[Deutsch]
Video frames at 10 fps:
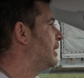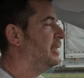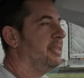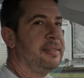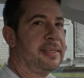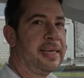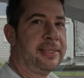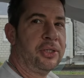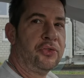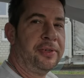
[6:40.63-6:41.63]
Das ist echt
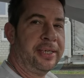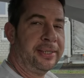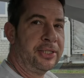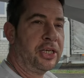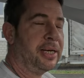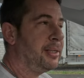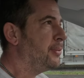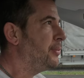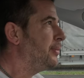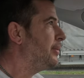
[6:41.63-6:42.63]
eine schwere
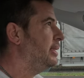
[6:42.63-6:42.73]
Entscheidung.